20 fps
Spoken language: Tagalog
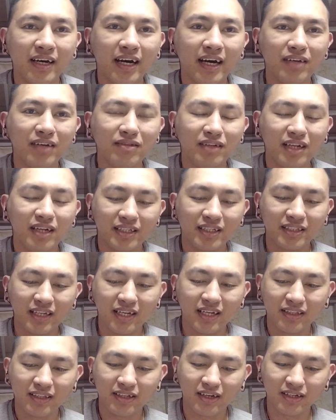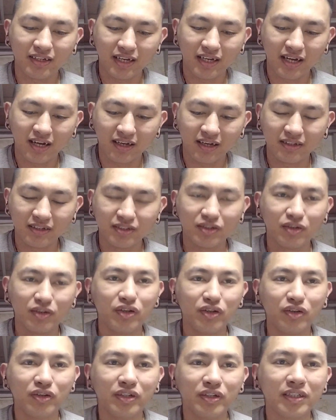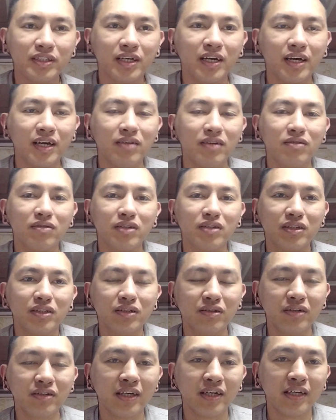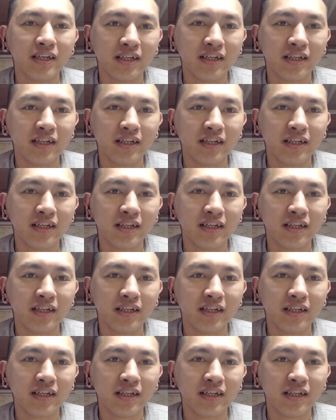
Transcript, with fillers: ano nila sa letter nila so yun isang ano ko rin yun